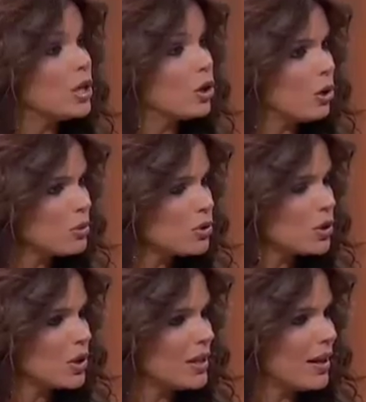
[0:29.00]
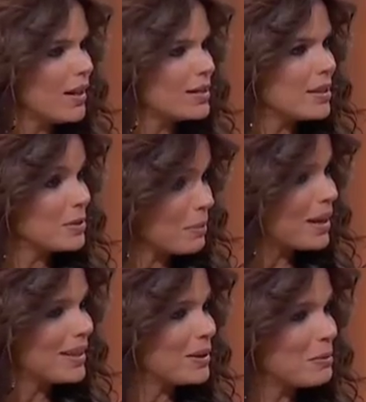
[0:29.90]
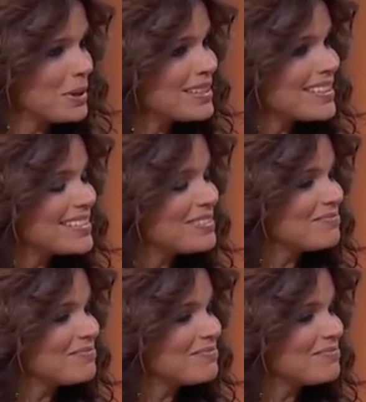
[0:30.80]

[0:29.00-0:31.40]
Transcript: y cómo surgió la idea de hacer una página como esta.